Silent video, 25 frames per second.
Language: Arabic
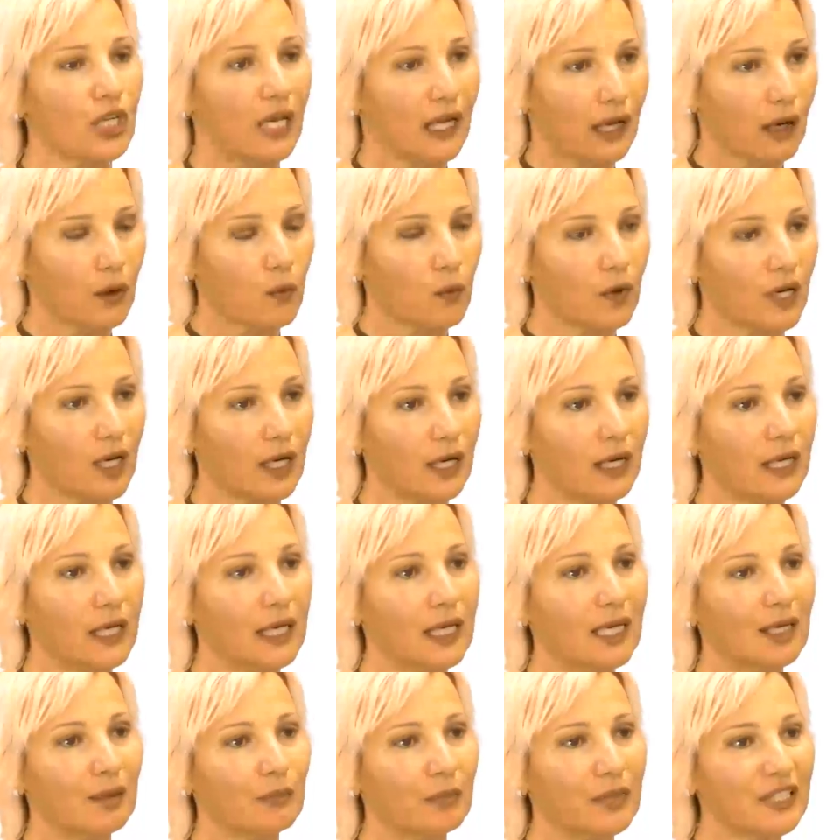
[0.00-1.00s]
الهواء
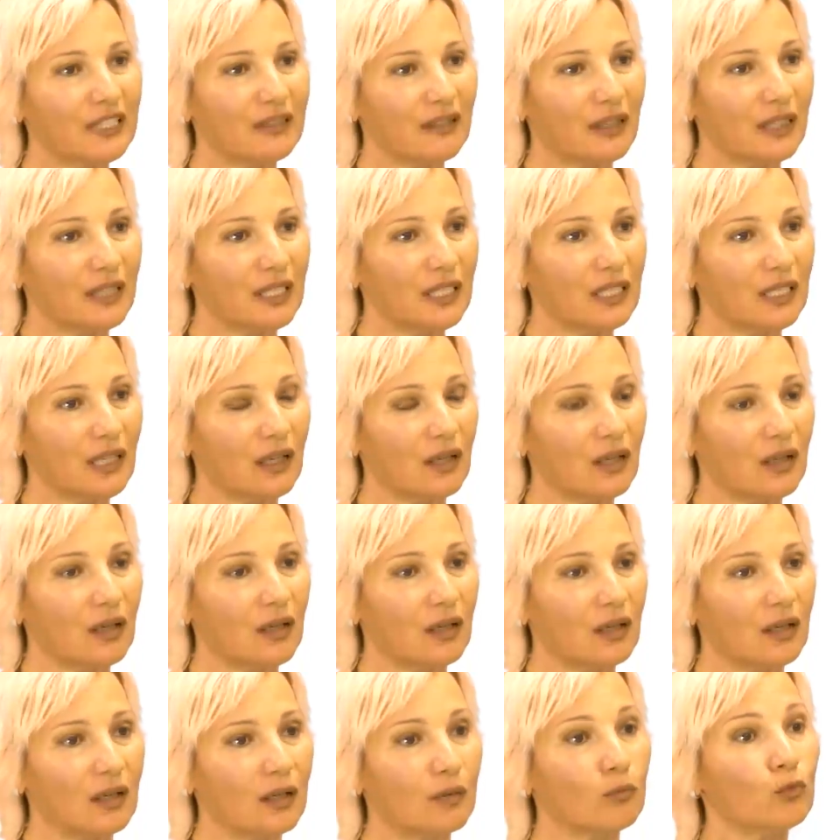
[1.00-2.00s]

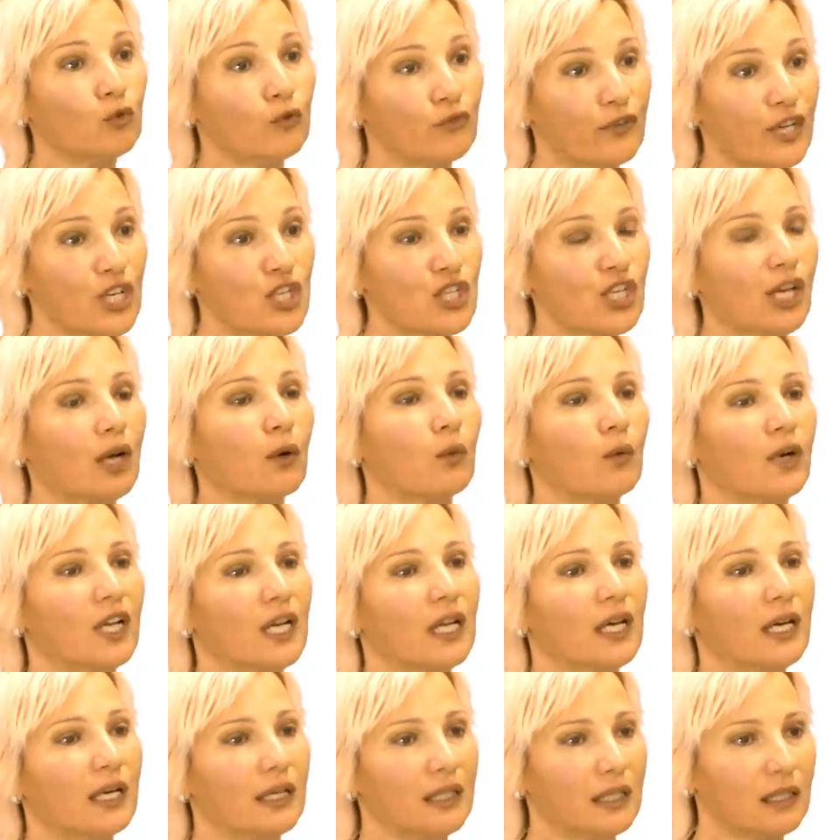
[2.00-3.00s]
بطريقه مفاجئه
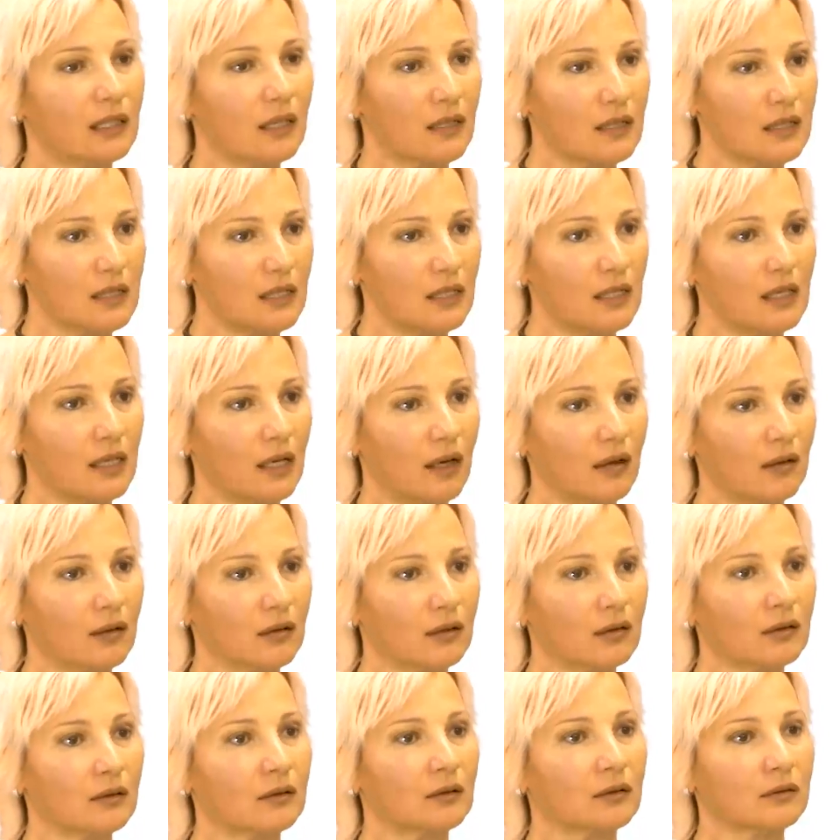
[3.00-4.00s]
ولا اراديه
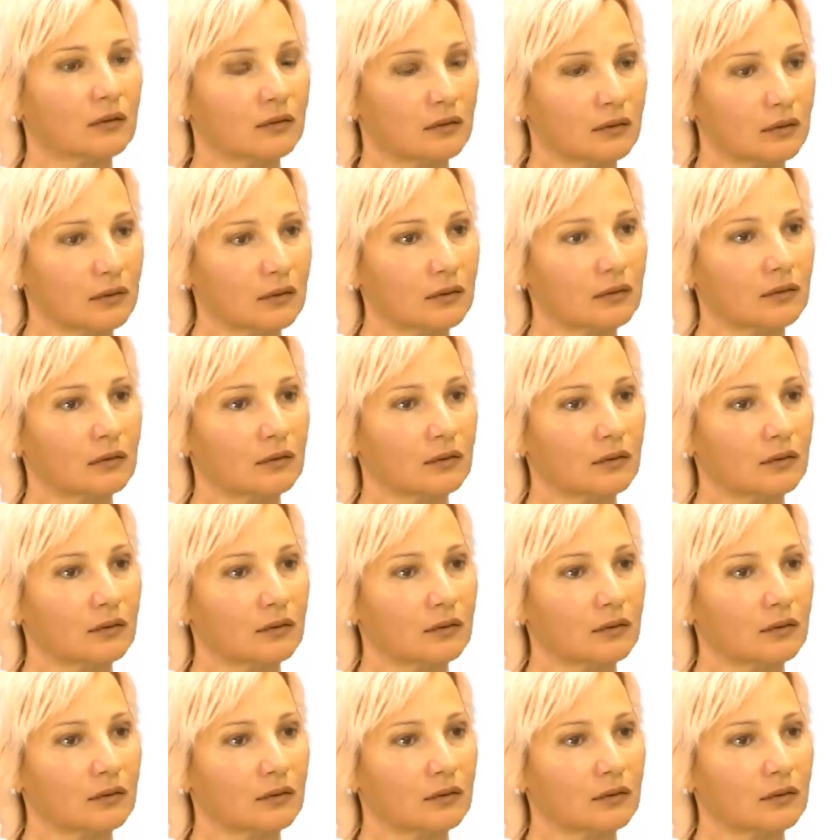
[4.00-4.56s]
مزبوط